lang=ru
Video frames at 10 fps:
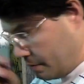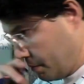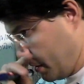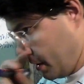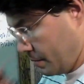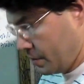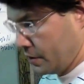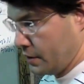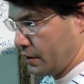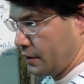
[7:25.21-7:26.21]

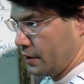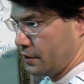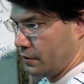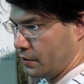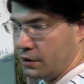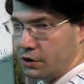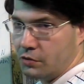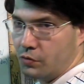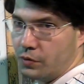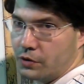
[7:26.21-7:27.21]
пытаемся анализировать
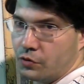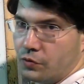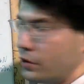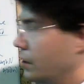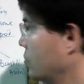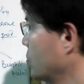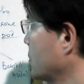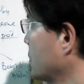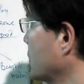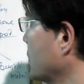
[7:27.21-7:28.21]
античную философию, да, то
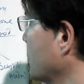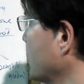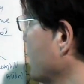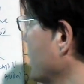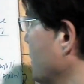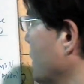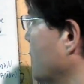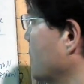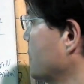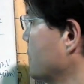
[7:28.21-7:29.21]
э, мы говорим
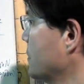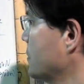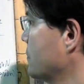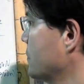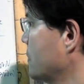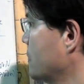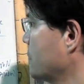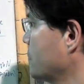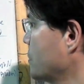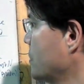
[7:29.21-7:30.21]
о единстве
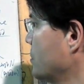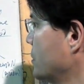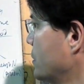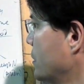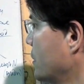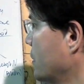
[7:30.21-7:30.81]
в смысле бытия.